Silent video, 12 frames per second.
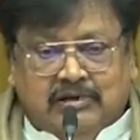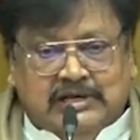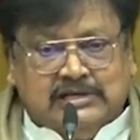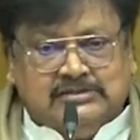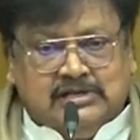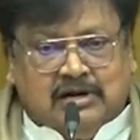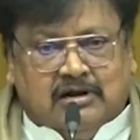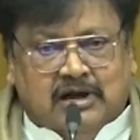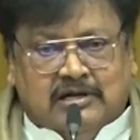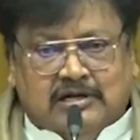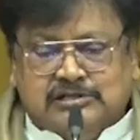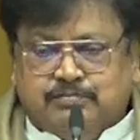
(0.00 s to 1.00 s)
వైఎస్ఆర్
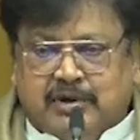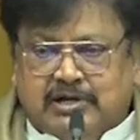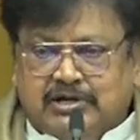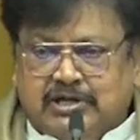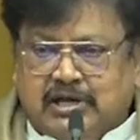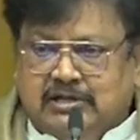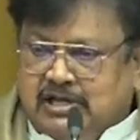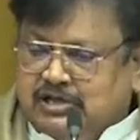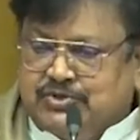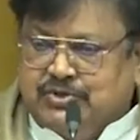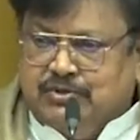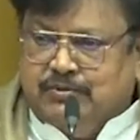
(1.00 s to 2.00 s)
కాంగ్రెస్ పార్టీ
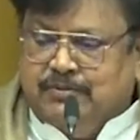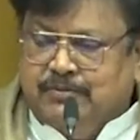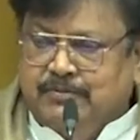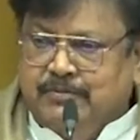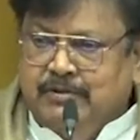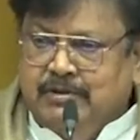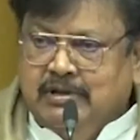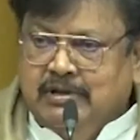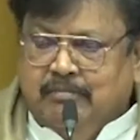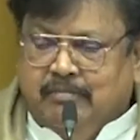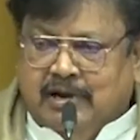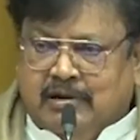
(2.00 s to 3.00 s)
అధ్యక్షుడు
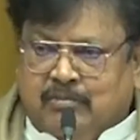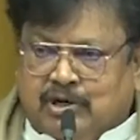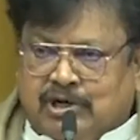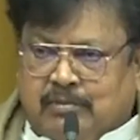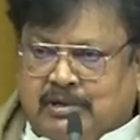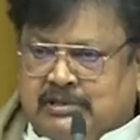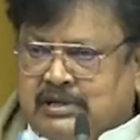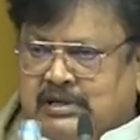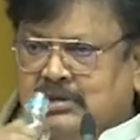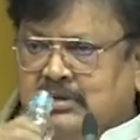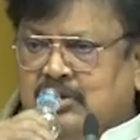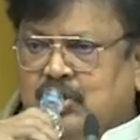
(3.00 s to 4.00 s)
మన ముఖ్యమంత్రి